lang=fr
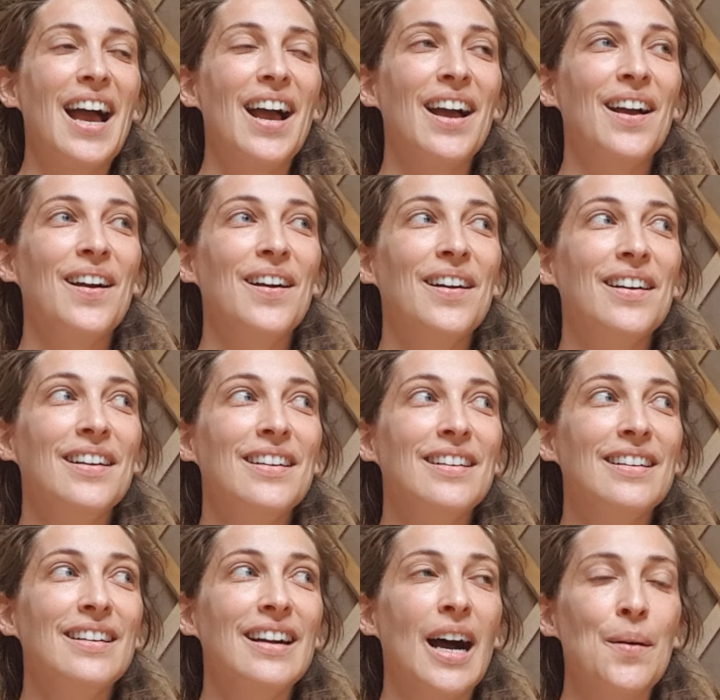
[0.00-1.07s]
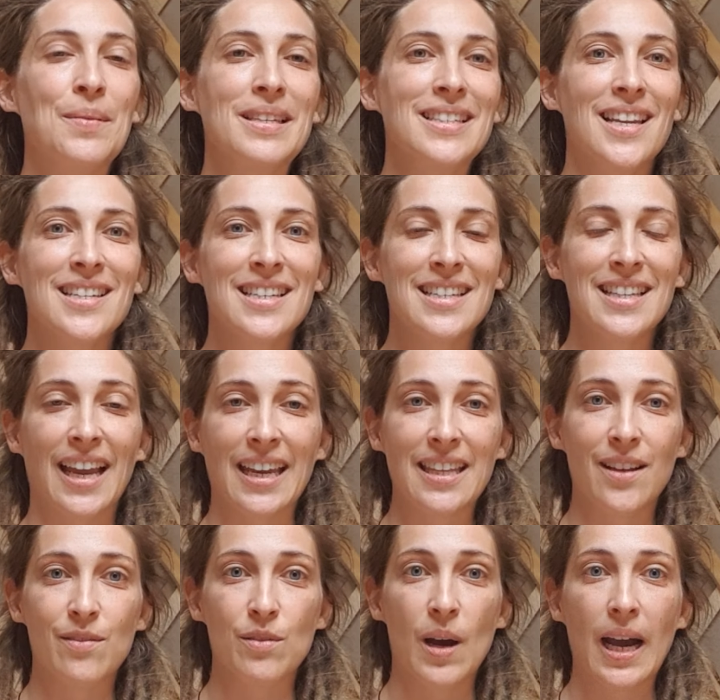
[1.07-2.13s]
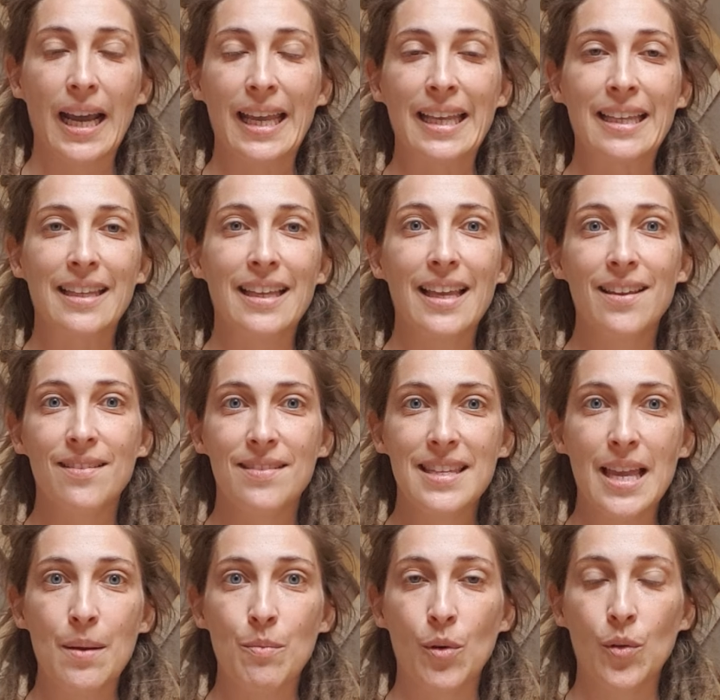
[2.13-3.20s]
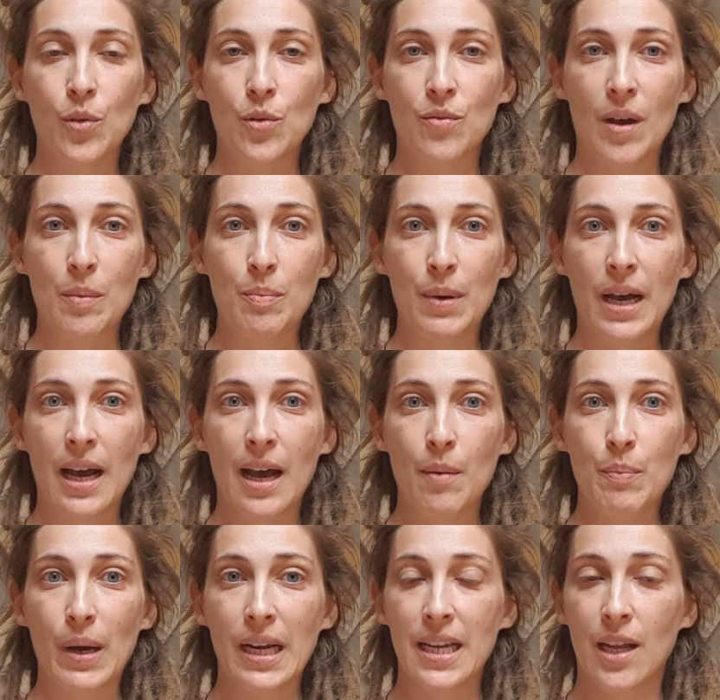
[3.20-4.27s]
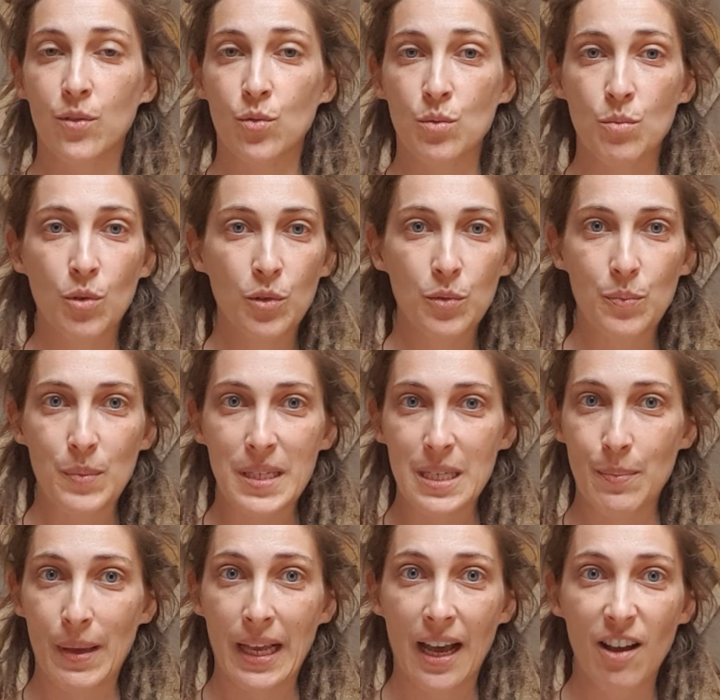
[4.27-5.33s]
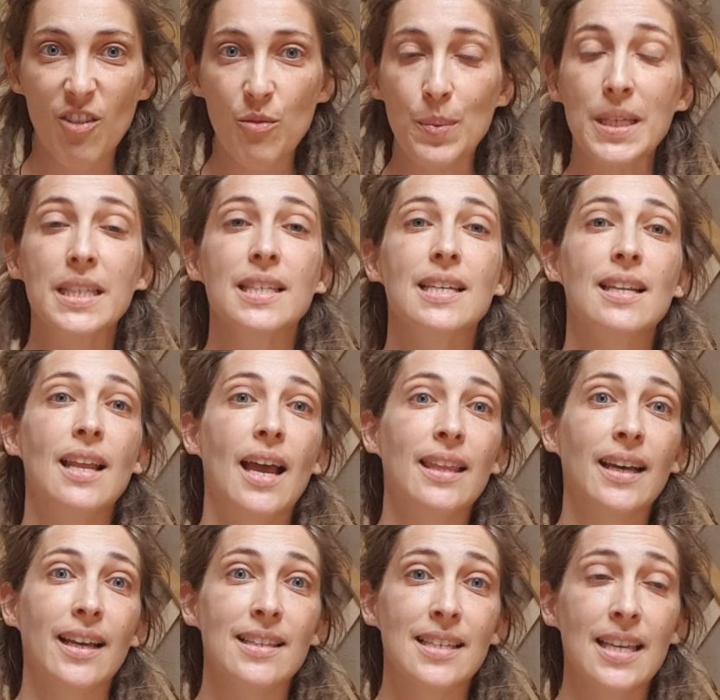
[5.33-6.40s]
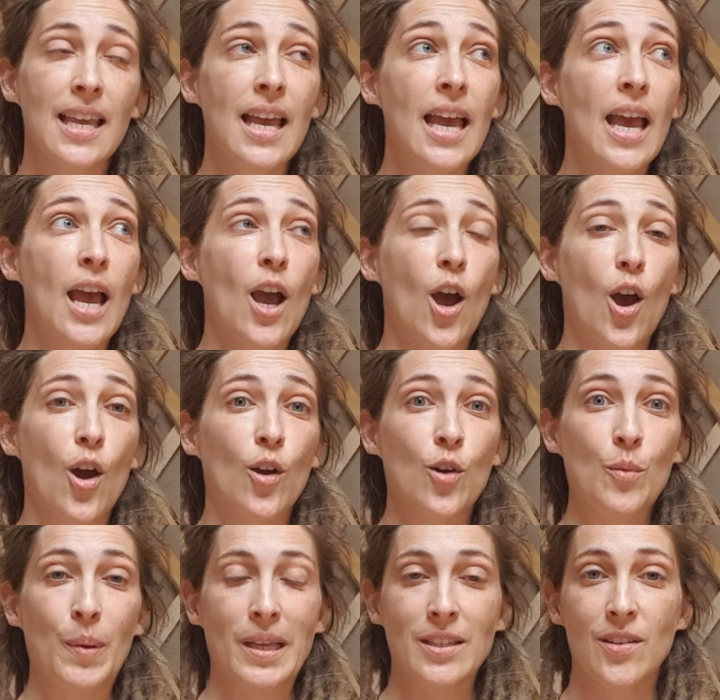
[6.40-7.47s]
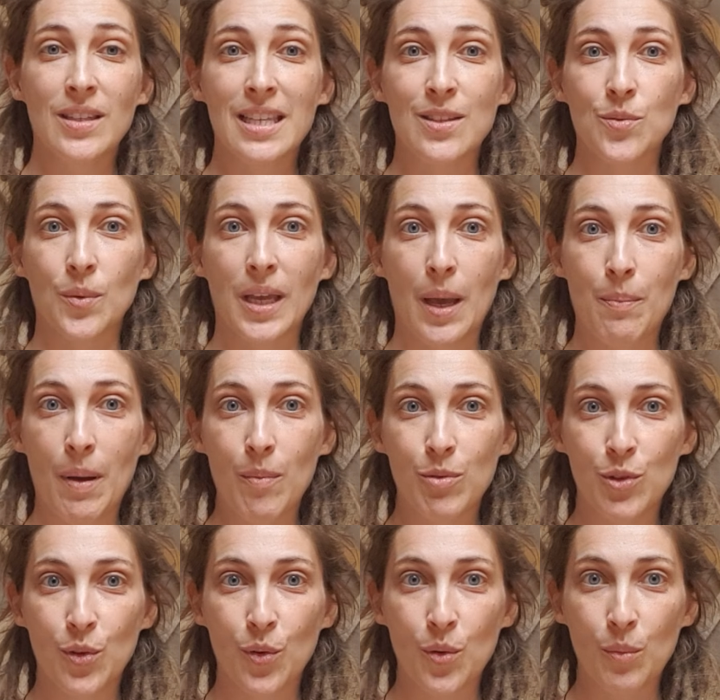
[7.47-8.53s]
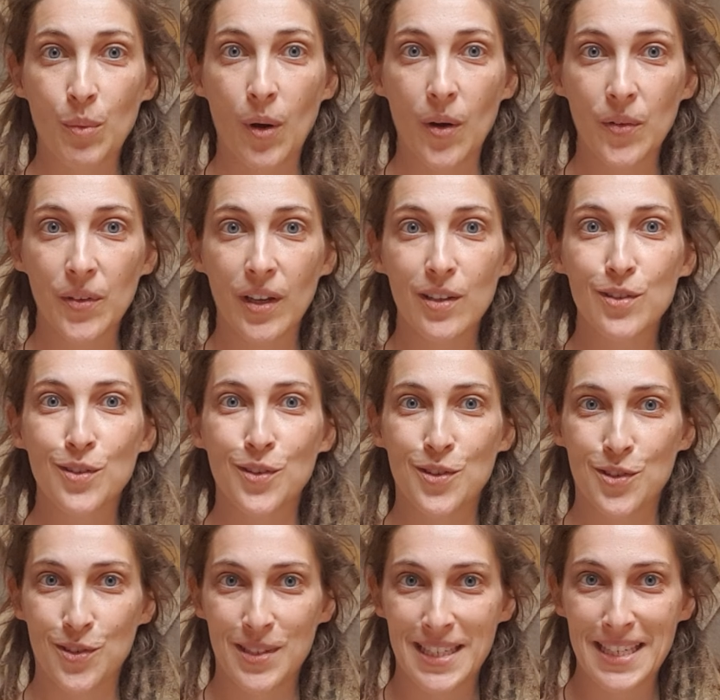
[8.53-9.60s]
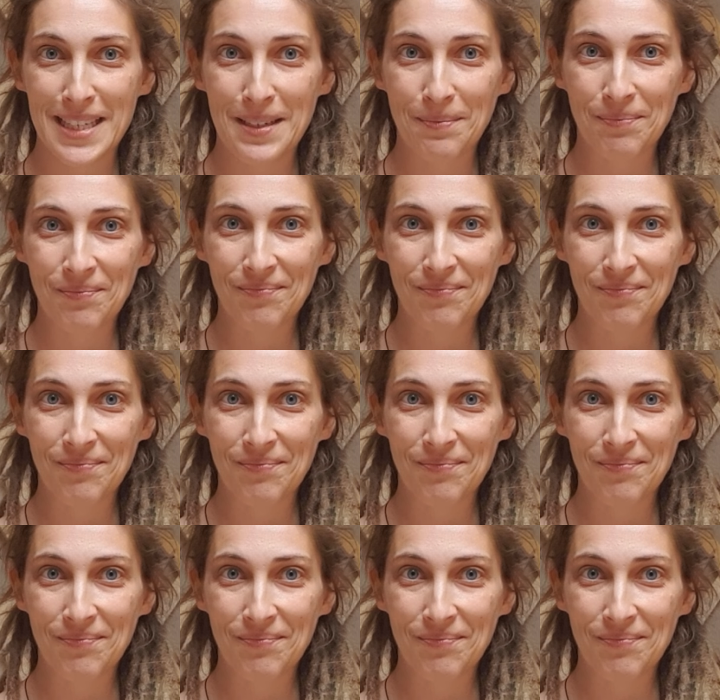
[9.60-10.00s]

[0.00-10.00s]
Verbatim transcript: Euh, un message qui n'a rien à voir et qui évidemment ne va pas parler à tout le monde, mais c'est pas grave parce qu'il est adressé euh, qu'aux personnes qui sont capables de comprendre ce que je dis.